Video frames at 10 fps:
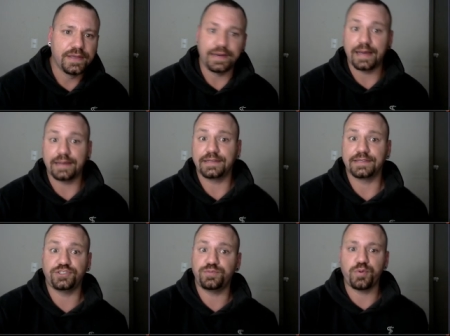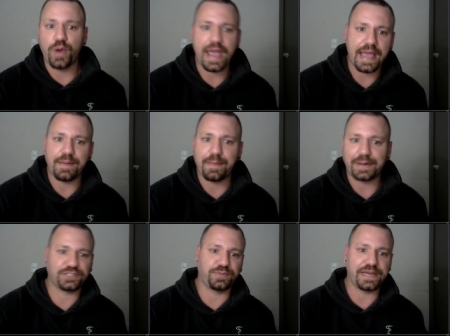né, da Deep Web, a
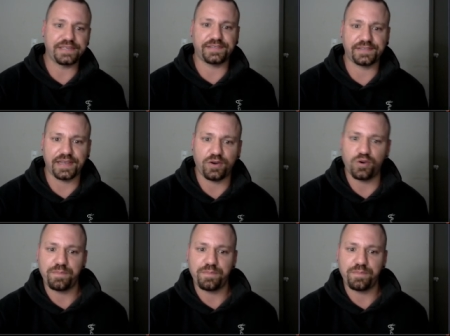parte mais é,